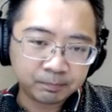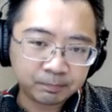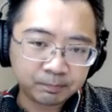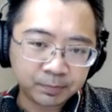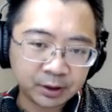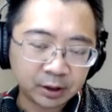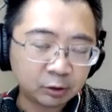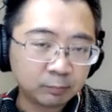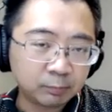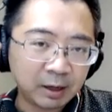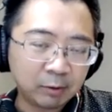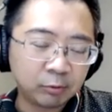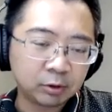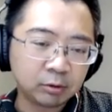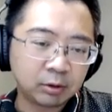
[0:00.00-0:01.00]
比较有把
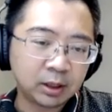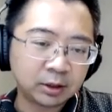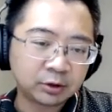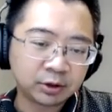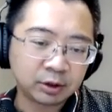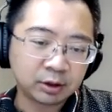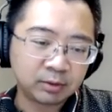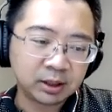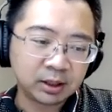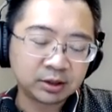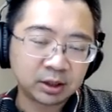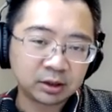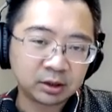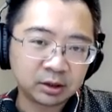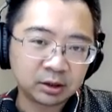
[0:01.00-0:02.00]
握的话，就像我们刚刚
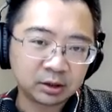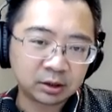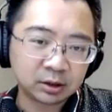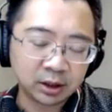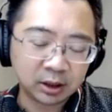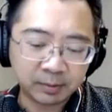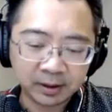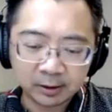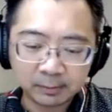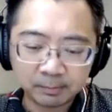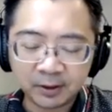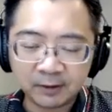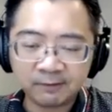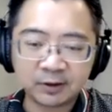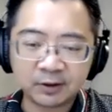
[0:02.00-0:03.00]
讲的，可以把你的
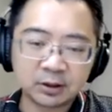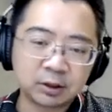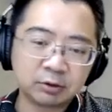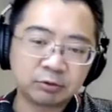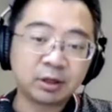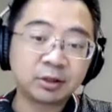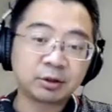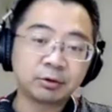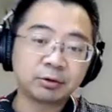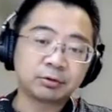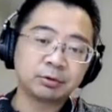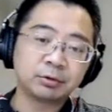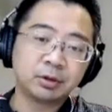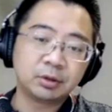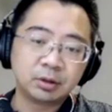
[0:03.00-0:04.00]
币放在主要交易
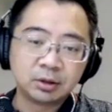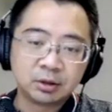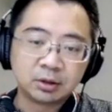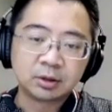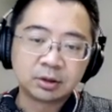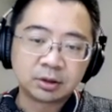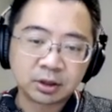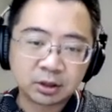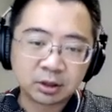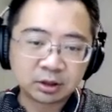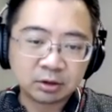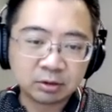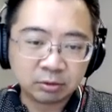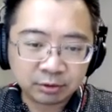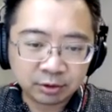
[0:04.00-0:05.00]
所，这个
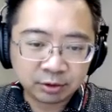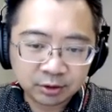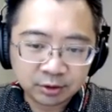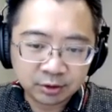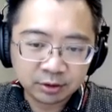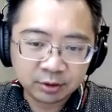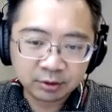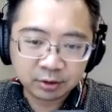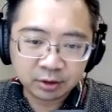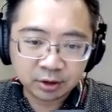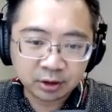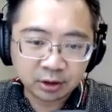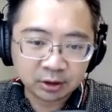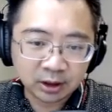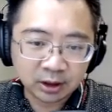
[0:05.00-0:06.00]
是我觉得是值
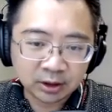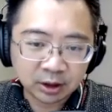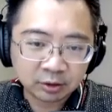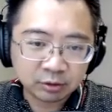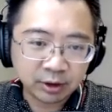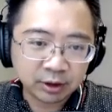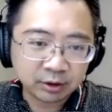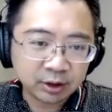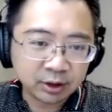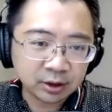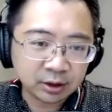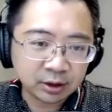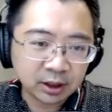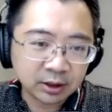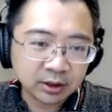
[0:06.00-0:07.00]
得大家去了解的。
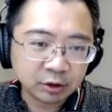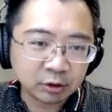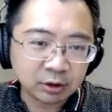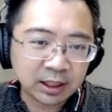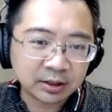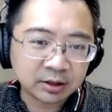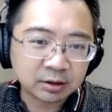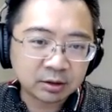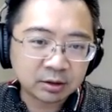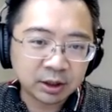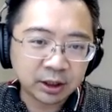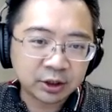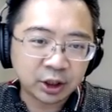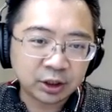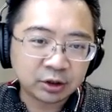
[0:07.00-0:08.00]
你看Centralized
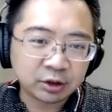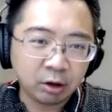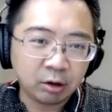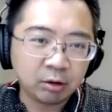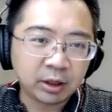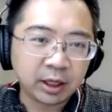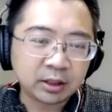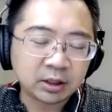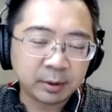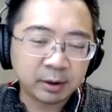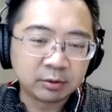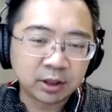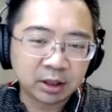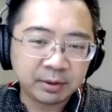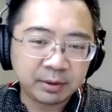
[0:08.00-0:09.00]
Exchange， 哦 OK， 这篇
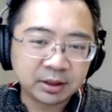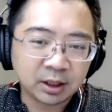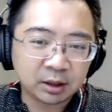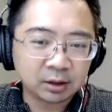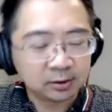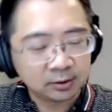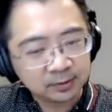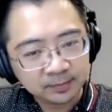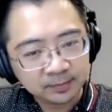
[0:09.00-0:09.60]
文章里面讲了。